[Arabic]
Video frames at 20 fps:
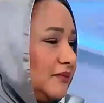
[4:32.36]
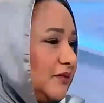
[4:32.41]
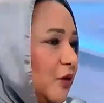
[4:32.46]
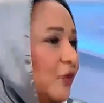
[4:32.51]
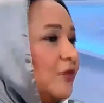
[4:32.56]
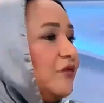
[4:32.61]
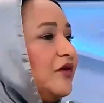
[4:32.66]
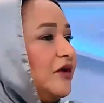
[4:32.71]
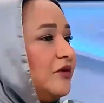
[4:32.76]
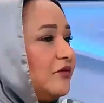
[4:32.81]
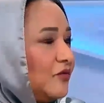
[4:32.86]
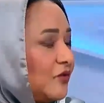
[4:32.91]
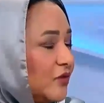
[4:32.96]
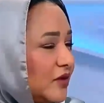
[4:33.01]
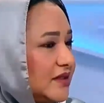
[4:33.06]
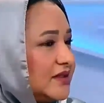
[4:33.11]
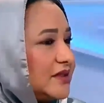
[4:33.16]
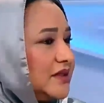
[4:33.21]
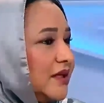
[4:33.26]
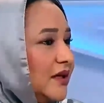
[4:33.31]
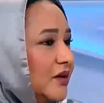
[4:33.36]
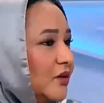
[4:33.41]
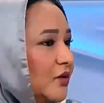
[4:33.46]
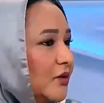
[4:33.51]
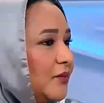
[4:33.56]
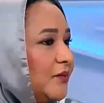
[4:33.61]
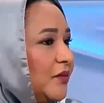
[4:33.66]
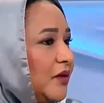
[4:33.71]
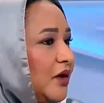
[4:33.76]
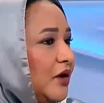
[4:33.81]
توفير فرص
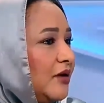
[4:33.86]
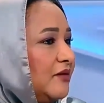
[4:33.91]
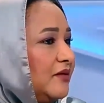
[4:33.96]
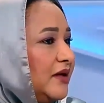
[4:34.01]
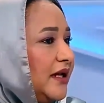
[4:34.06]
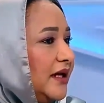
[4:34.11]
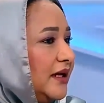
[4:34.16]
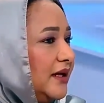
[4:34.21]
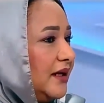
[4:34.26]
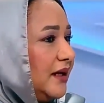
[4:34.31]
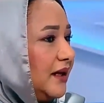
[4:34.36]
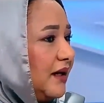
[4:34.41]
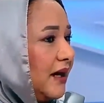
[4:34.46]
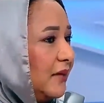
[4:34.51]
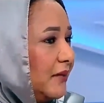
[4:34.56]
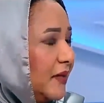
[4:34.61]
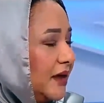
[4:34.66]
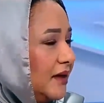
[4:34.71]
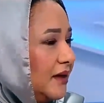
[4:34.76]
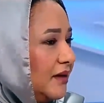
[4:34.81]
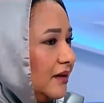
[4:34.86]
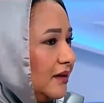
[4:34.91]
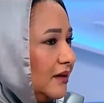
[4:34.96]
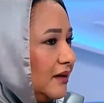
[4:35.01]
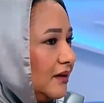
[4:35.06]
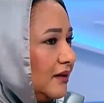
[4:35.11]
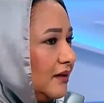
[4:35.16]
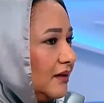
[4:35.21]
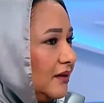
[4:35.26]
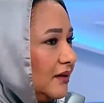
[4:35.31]
لهم للعمل
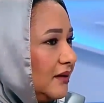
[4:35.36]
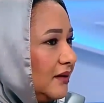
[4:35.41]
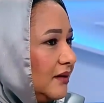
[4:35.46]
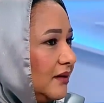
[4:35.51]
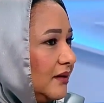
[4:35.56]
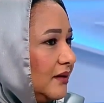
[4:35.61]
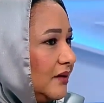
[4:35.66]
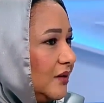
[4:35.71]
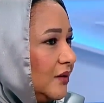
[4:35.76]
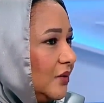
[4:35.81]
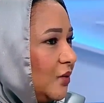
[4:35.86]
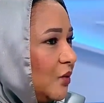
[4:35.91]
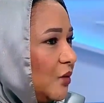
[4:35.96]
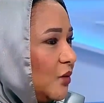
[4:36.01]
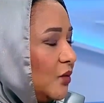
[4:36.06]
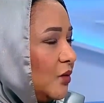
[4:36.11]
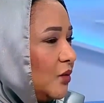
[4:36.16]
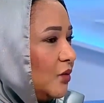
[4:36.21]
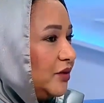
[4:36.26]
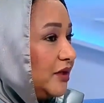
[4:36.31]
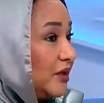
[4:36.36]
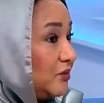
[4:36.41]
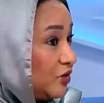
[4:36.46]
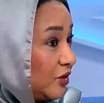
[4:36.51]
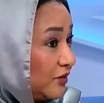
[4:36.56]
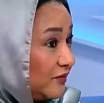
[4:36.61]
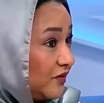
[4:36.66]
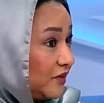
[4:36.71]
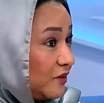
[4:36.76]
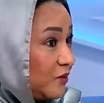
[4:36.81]

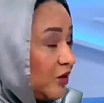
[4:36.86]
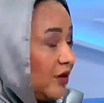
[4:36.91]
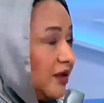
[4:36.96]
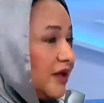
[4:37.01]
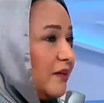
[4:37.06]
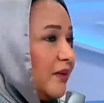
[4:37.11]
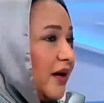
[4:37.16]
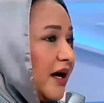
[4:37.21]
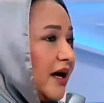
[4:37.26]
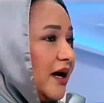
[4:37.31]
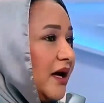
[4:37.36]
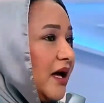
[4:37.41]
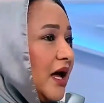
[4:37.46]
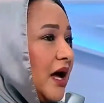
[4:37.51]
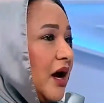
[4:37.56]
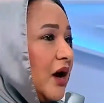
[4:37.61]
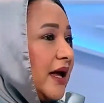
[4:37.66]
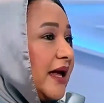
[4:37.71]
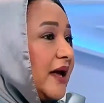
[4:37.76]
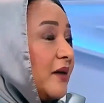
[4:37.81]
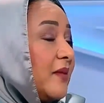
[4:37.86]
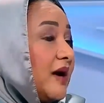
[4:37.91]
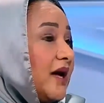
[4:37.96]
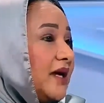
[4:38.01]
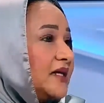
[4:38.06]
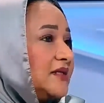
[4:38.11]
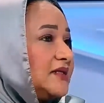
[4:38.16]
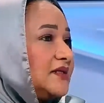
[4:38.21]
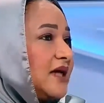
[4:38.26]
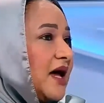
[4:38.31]
ودمجهم في المجتمع
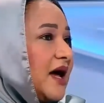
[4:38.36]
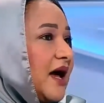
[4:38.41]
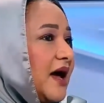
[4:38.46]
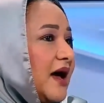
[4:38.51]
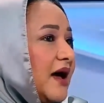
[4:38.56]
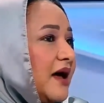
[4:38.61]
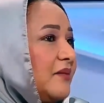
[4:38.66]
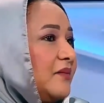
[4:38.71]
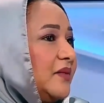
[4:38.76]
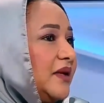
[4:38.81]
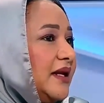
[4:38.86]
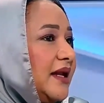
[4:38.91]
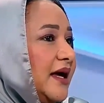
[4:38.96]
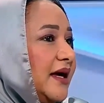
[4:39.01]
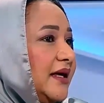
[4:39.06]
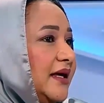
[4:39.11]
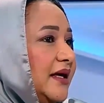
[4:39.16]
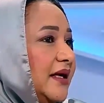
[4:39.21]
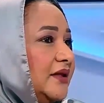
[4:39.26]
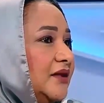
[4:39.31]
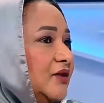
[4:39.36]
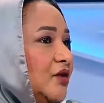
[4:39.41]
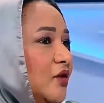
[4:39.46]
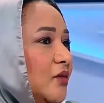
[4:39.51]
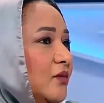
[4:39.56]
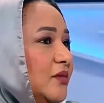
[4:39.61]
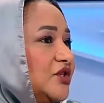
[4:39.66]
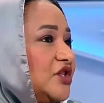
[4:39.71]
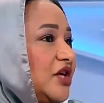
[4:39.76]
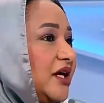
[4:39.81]
كمان الصحة بنلاقي
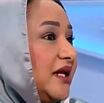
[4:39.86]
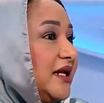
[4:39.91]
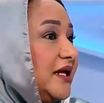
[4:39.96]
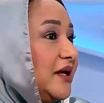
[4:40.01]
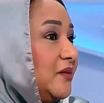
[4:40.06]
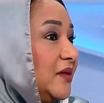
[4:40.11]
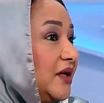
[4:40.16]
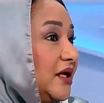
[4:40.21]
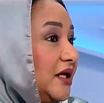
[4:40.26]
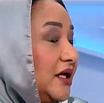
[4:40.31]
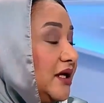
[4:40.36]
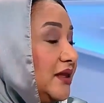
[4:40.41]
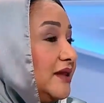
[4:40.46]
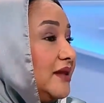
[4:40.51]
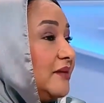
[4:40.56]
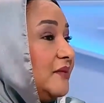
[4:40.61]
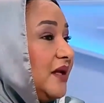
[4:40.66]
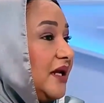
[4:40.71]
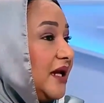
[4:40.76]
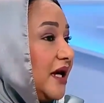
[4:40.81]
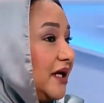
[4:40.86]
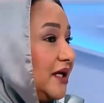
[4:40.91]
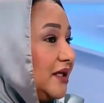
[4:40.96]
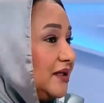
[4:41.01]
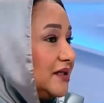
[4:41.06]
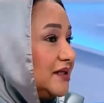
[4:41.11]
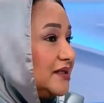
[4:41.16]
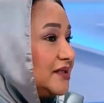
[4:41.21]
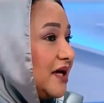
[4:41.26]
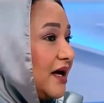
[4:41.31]
عندهم مشاكل كبيرة جدا من ناحية
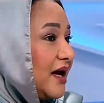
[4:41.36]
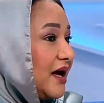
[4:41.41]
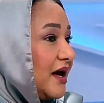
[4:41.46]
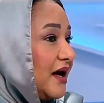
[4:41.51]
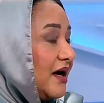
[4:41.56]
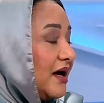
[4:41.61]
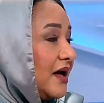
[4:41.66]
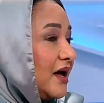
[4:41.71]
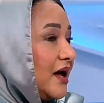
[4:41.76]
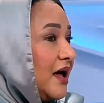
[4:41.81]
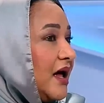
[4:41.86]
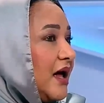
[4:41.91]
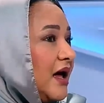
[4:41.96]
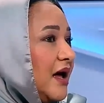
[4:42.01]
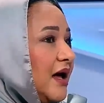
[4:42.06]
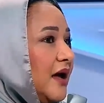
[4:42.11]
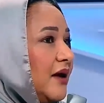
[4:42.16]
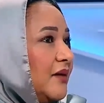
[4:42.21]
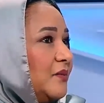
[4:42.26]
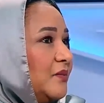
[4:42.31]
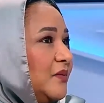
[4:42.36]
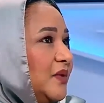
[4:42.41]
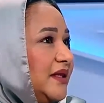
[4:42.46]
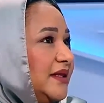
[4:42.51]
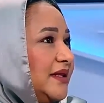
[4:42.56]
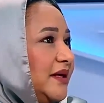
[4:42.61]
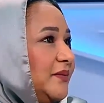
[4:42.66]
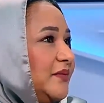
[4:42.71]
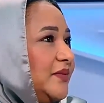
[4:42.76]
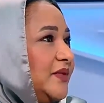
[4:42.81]
الصحة
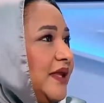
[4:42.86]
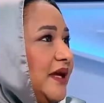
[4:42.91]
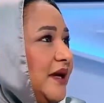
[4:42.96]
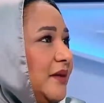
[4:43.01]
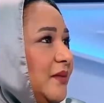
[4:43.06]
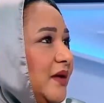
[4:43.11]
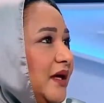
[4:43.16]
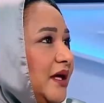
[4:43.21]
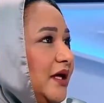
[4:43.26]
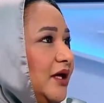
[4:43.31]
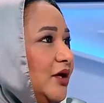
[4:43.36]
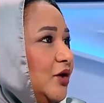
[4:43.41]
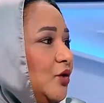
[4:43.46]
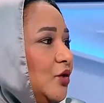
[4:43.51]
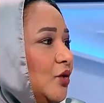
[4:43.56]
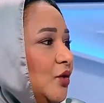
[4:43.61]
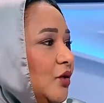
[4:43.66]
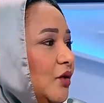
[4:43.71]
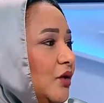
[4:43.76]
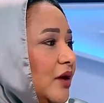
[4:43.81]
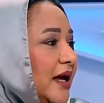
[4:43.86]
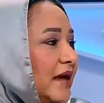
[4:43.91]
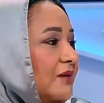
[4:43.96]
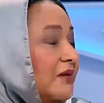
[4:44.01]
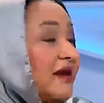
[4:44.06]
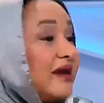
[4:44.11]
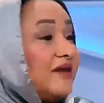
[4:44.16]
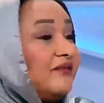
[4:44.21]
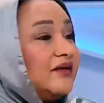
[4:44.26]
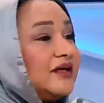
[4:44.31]
بتبدا بانه
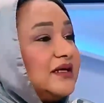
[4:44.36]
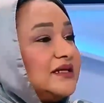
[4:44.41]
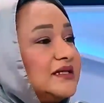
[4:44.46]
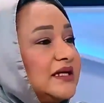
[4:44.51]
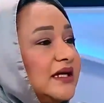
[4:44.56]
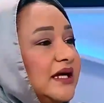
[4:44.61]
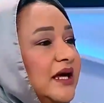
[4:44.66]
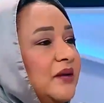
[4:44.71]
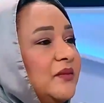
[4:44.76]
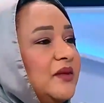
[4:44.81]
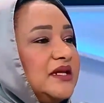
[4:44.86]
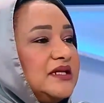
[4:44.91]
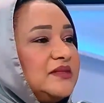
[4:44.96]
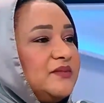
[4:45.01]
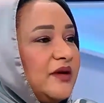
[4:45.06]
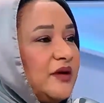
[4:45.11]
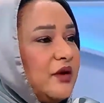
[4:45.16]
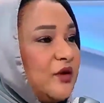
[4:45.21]
المرافق الصحيه بالنسبه